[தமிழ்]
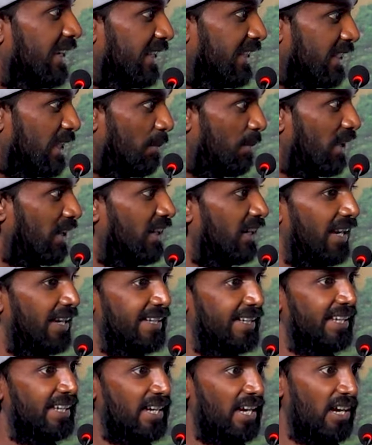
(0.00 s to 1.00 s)
இந்த மாதிரி
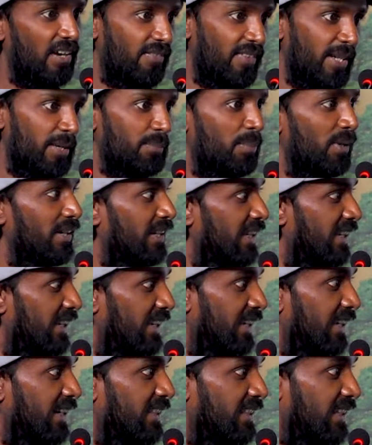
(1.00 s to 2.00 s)
லைட்டிங்காக வெயிட் பண்ணி
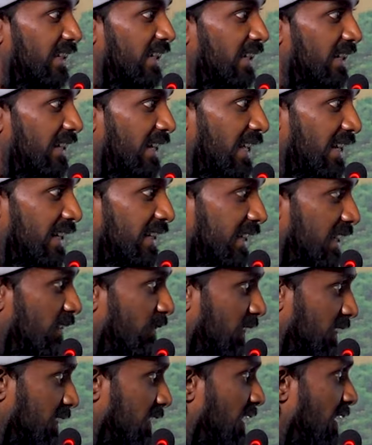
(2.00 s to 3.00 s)
எடுத்த டேரக்டர்
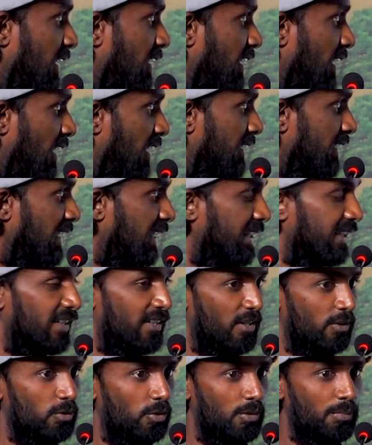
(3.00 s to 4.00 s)
ஃபஸ்ட்டு ஆர்ட்
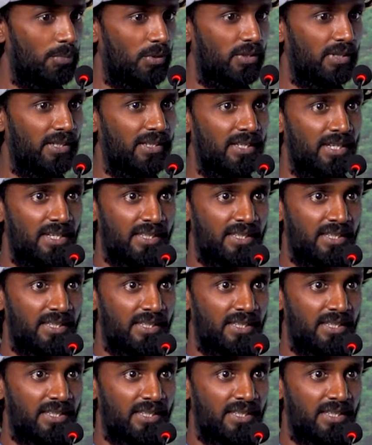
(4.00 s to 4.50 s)
டைரக்டர்கிட்ட சொல்லும்போது